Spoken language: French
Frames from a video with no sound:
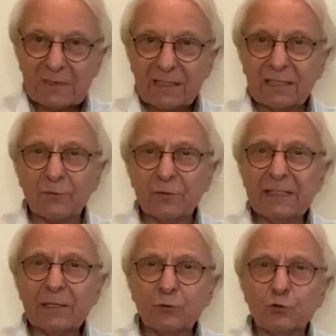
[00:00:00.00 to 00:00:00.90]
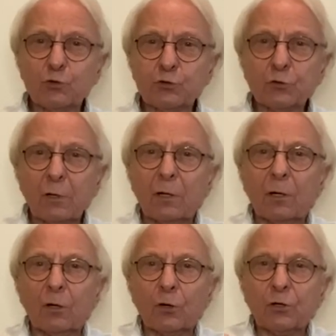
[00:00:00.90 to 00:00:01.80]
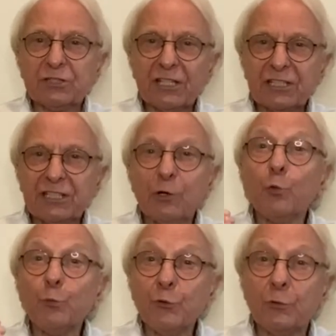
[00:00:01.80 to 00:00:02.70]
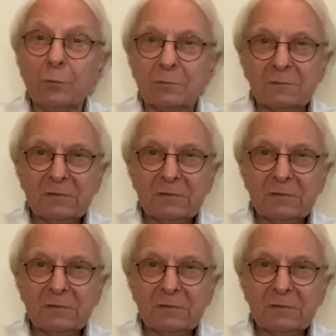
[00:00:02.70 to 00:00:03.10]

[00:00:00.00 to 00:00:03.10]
Ça veut dire toujours rechercher le mieux.